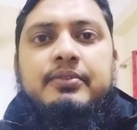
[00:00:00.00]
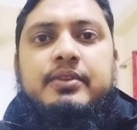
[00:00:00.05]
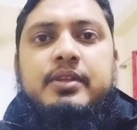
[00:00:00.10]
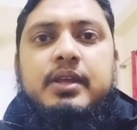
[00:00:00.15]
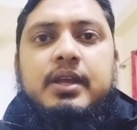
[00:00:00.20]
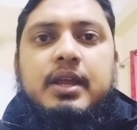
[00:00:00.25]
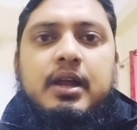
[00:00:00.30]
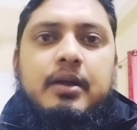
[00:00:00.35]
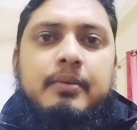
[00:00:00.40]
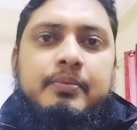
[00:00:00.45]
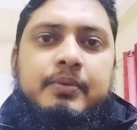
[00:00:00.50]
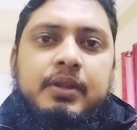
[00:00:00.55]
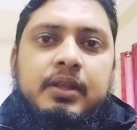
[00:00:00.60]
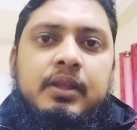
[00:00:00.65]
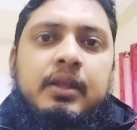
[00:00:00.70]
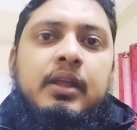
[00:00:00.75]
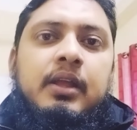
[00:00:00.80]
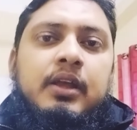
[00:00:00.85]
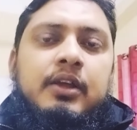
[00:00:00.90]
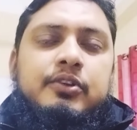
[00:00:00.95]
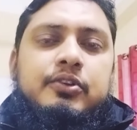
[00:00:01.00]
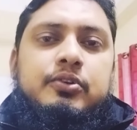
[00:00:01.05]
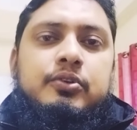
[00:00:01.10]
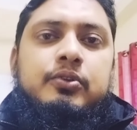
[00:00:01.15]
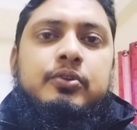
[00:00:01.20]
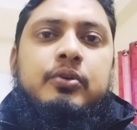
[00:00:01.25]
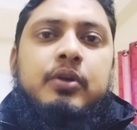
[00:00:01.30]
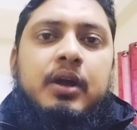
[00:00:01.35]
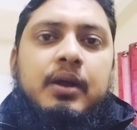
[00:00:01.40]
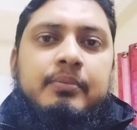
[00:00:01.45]
যে আপনি
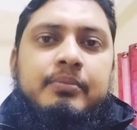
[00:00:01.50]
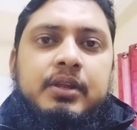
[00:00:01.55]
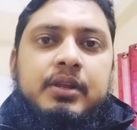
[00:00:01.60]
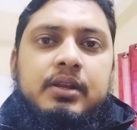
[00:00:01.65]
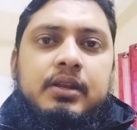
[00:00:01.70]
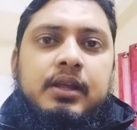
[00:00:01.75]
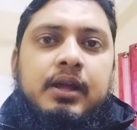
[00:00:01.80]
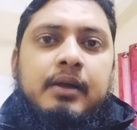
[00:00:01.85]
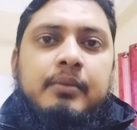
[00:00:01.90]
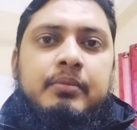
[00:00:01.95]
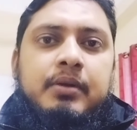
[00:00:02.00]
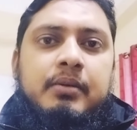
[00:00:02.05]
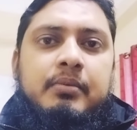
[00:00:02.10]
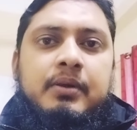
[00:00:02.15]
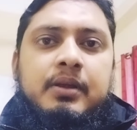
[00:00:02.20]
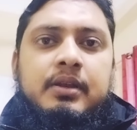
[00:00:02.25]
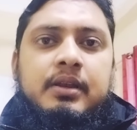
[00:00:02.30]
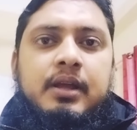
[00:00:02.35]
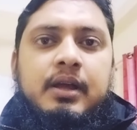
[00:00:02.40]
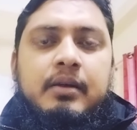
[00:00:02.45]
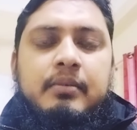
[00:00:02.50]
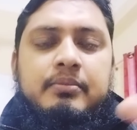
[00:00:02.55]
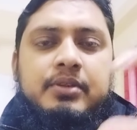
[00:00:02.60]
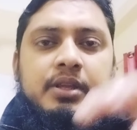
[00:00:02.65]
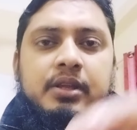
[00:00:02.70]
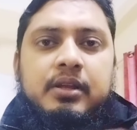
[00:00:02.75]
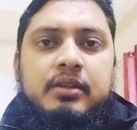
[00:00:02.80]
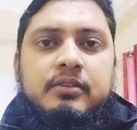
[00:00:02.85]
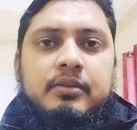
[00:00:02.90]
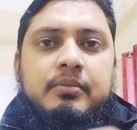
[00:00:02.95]
শুধু আপনার নাম বাবার নাম
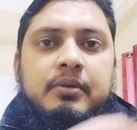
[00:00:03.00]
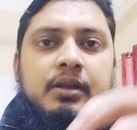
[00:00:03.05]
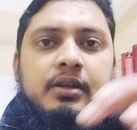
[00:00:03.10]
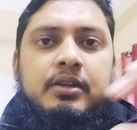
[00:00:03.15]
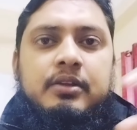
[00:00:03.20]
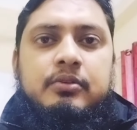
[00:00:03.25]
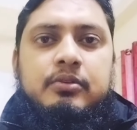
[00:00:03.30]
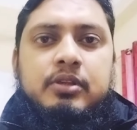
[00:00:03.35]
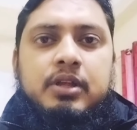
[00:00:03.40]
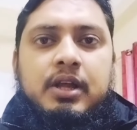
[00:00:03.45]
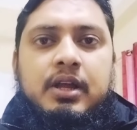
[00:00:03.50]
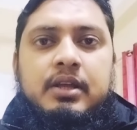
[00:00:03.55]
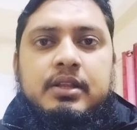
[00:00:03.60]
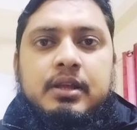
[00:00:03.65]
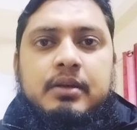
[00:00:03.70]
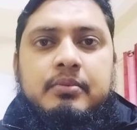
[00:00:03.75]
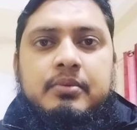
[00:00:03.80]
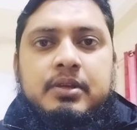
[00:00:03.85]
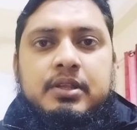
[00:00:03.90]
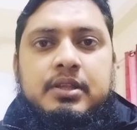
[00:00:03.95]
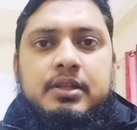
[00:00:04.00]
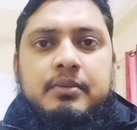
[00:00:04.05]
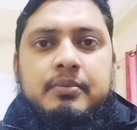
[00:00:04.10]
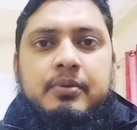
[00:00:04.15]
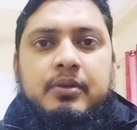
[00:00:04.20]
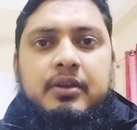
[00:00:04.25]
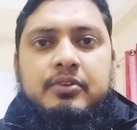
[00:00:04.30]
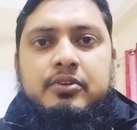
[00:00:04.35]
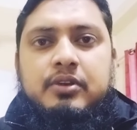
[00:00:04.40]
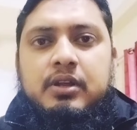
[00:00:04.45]
ঠিক আছে বাড়ি কোথায় তারপরে কি
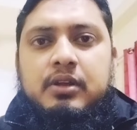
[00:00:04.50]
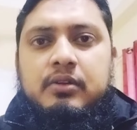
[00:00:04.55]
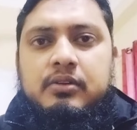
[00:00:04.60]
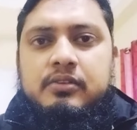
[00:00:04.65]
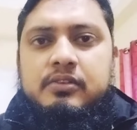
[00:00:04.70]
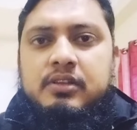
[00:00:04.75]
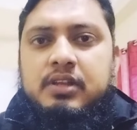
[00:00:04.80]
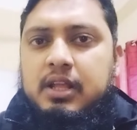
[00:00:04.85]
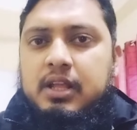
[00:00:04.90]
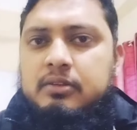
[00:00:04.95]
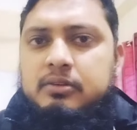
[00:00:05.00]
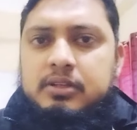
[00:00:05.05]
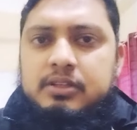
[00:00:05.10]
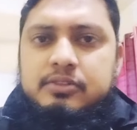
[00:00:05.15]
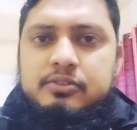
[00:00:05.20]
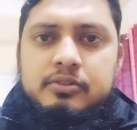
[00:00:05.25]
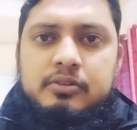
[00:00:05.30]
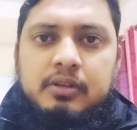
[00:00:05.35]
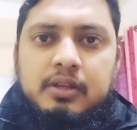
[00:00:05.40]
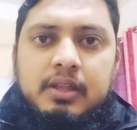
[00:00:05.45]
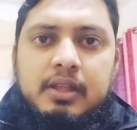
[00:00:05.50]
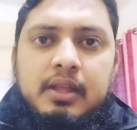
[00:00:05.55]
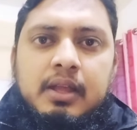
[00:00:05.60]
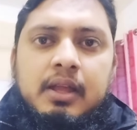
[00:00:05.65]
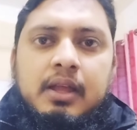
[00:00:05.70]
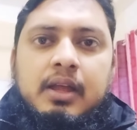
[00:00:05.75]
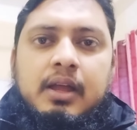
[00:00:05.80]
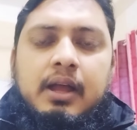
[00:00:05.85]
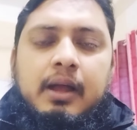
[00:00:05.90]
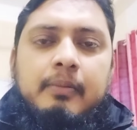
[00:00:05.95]
পড়াশোনা করেছেন এত কিছু নয়
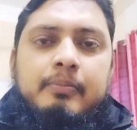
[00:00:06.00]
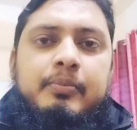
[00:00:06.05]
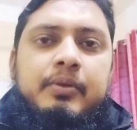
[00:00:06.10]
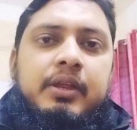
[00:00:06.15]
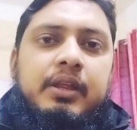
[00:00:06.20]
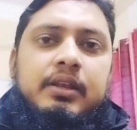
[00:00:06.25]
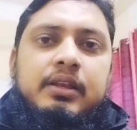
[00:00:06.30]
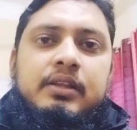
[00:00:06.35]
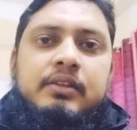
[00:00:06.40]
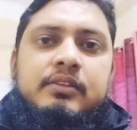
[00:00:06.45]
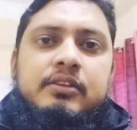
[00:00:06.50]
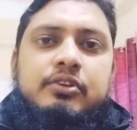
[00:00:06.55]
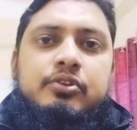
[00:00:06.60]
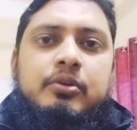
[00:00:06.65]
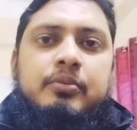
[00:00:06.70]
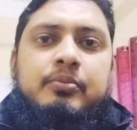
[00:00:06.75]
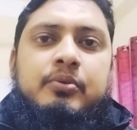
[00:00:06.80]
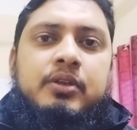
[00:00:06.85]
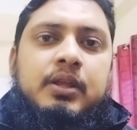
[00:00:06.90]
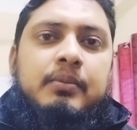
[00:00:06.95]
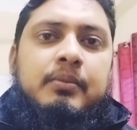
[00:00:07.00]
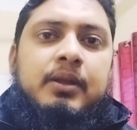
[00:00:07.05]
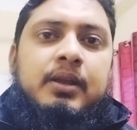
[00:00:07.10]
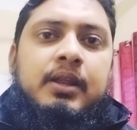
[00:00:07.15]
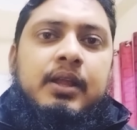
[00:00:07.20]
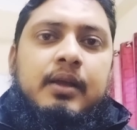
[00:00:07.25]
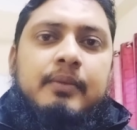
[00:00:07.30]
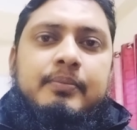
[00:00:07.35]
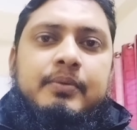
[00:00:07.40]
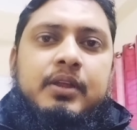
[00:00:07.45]
আপনি নিজের সম্পর্কে মানে
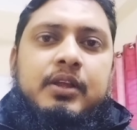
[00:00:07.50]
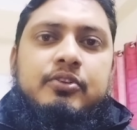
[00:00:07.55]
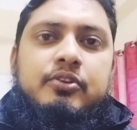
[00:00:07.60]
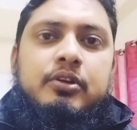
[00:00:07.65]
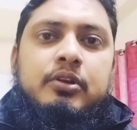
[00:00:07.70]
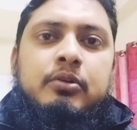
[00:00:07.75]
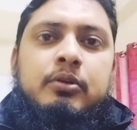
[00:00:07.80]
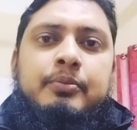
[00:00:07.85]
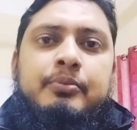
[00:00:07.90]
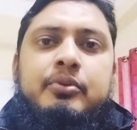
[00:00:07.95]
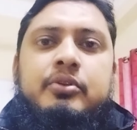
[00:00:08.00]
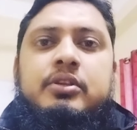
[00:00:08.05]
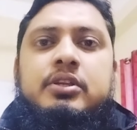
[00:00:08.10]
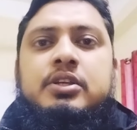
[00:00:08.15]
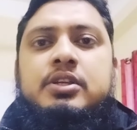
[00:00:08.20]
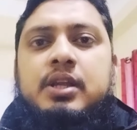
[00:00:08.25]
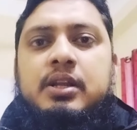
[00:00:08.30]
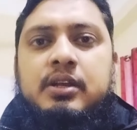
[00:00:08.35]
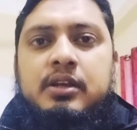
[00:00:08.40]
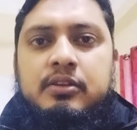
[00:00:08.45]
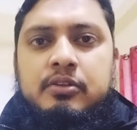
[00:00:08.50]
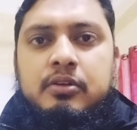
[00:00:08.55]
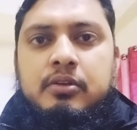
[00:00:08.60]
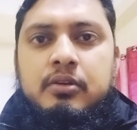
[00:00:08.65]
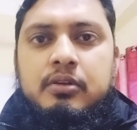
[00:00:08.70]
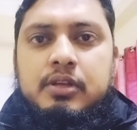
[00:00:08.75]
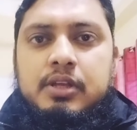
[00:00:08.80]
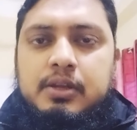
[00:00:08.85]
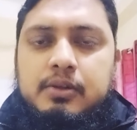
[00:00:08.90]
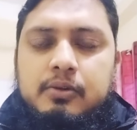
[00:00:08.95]
আপনি আসলে ওই প্রতিষ্ঠানের জন্য
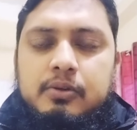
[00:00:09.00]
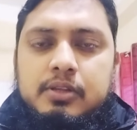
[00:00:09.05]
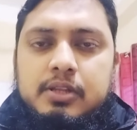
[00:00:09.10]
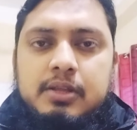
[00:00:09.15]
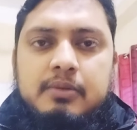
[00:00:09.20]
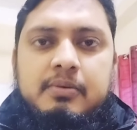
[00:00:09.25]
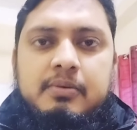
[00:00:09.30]
কি করতে